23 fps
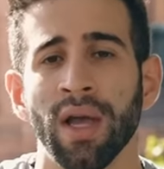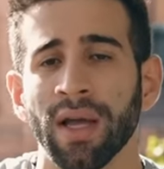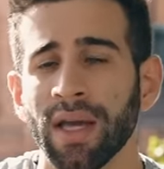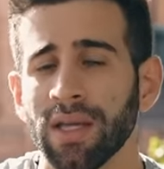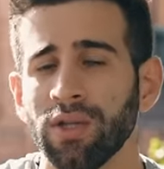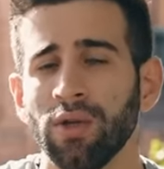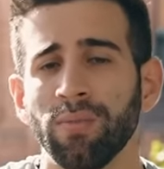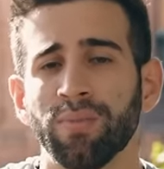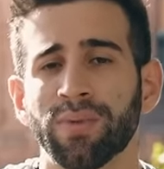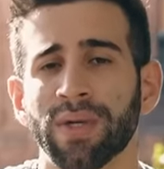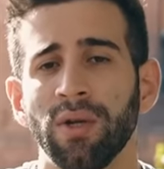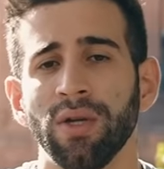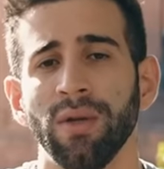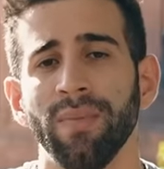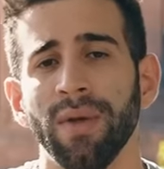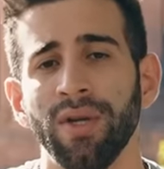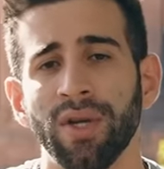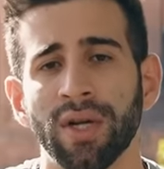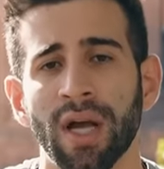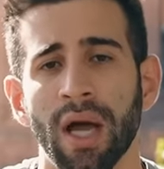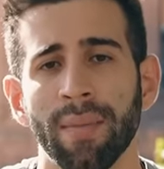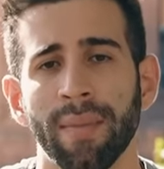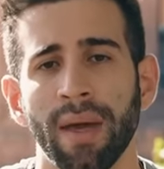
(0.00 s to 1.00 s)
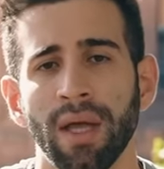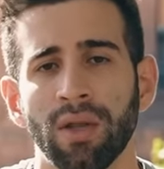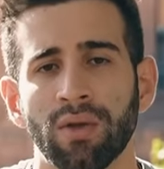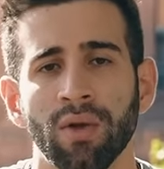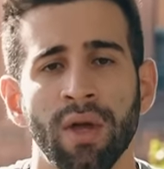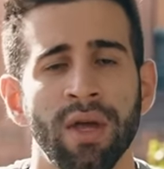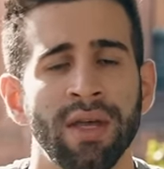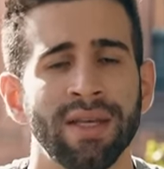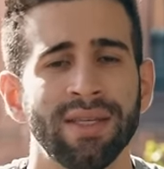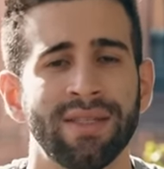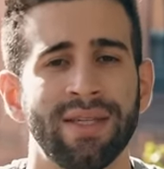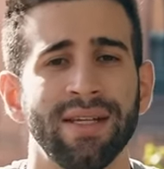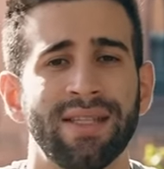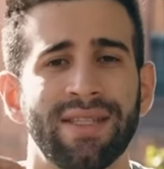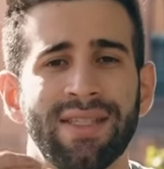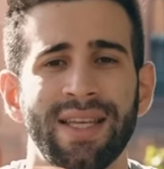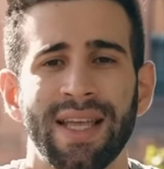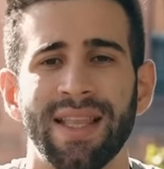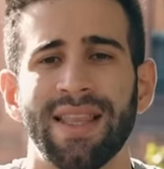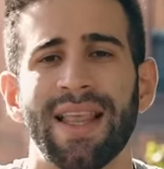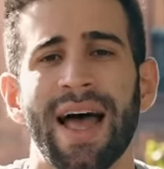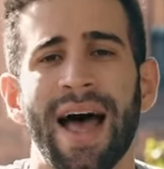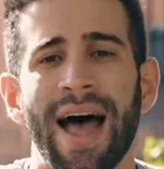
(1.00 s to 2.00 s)
que eles não precisaram de medicamento, ser
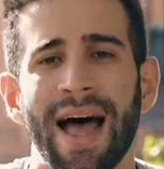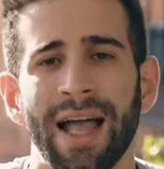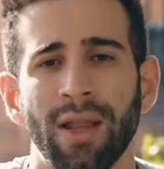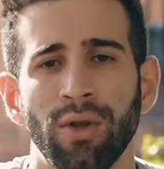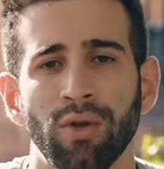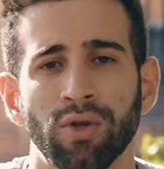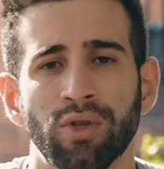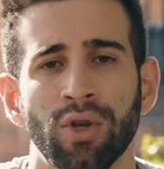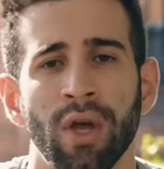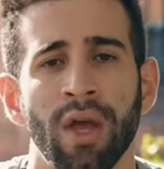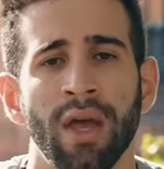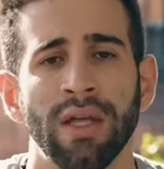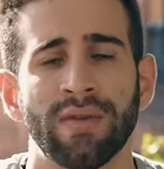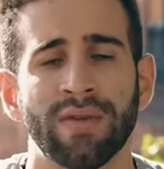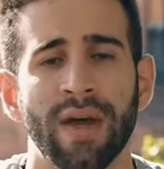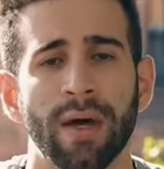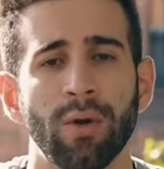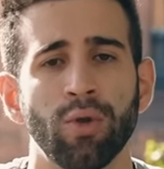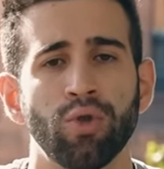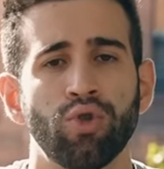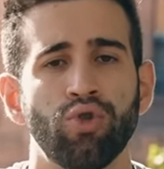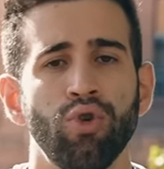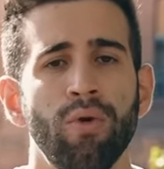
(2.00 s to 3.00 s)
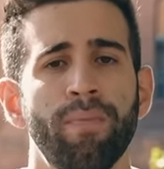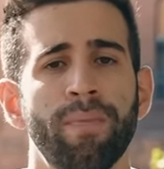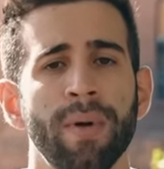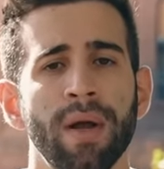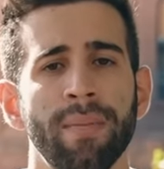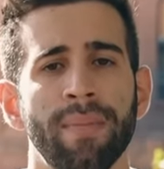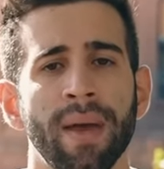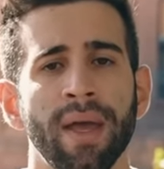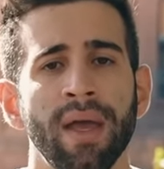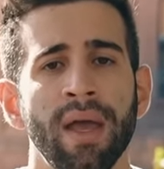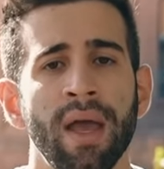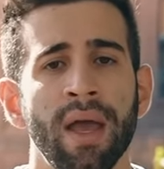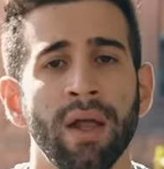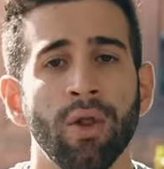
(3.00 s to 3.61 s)
sedados, eles ficaram super bem